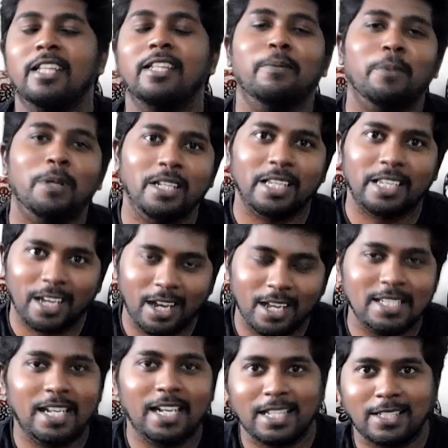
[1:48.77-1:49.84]
இந்த மாதிரி
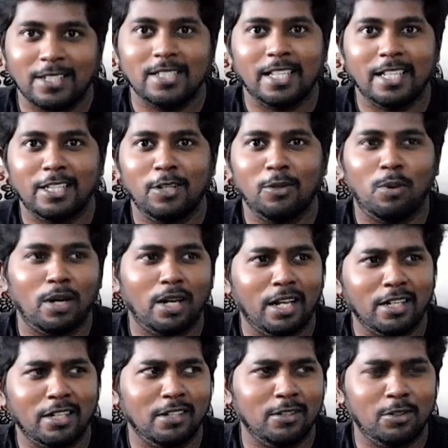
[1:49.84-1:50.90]
காசு எல்லாத்தையும் சேர்த்துட்டு ஒன்
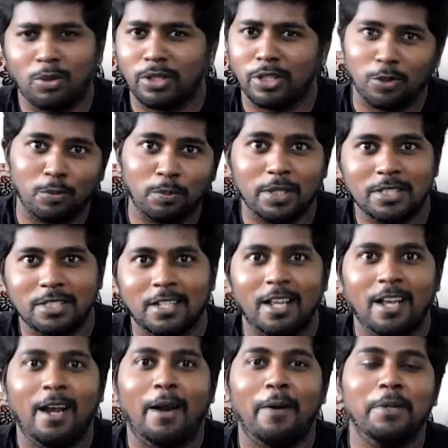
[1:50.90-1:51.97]
ஹவருக்கு டுவெண்ட்டி ருபீஸ்
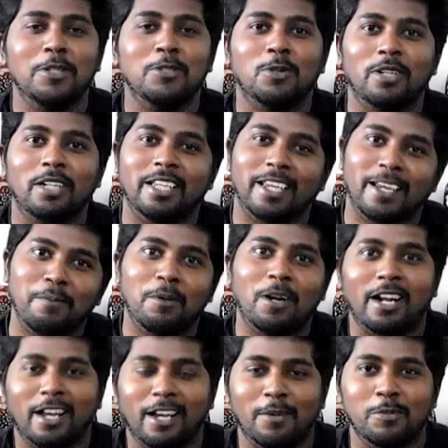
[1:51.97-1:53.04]
அப்படின்னு சொல்லிட்டு கேம்
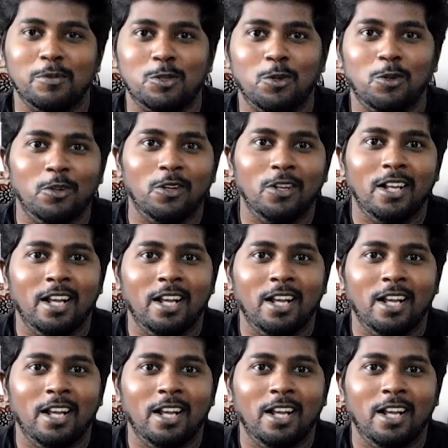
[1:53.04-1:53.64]
விளாட ஆரம்பித்தோம்